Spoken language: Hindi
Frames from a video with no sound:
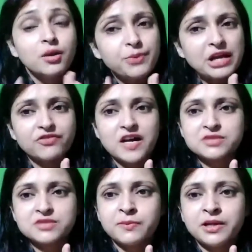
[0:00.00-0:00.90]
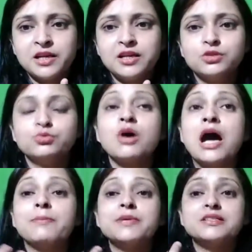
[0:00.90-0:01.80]
ब्रेकफास्ट में भी ले लेती हूँ
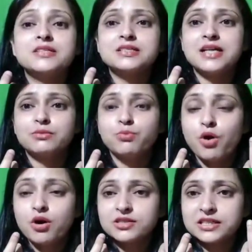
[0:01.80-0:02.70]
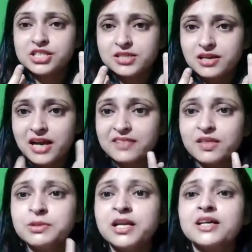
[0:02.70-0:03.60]
आप इसके साथ बहुत अच्छा सा
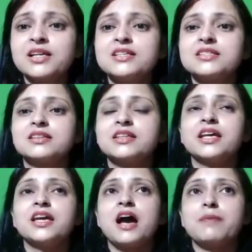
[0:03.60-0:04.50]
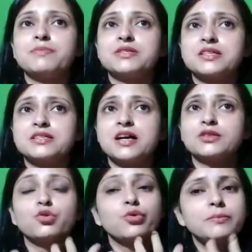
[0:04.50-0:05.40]
रायता बना के ले सकते हैं आप इसके
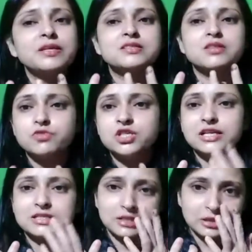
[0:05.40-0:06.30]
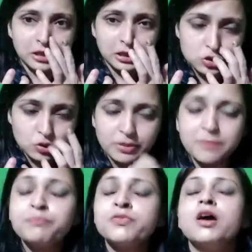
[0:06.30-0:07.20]
साथ कोई भी सब्जी ले सकते हैं जो भी
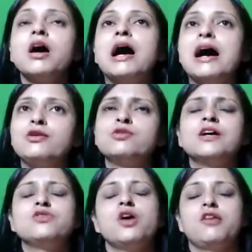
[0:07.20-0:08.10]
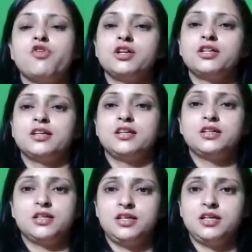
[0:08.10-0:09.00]
आलू वालू अवॉइड
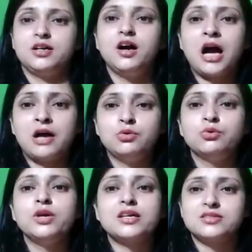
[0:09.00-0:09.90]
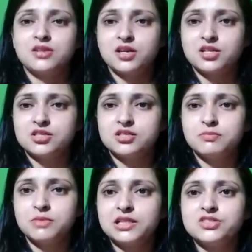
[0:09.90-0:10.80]
करिएगा आलू या इस तरह की चीजें
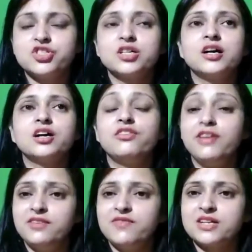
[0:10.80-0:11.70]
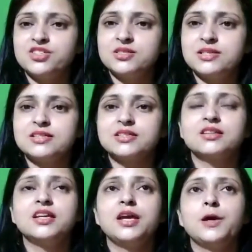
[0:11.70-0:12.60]
मत लीजिएगा ग्रीन वेजीज ले
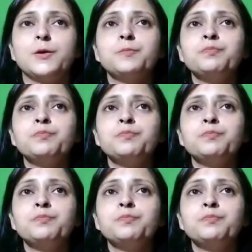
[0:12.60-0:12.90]
सकते हैं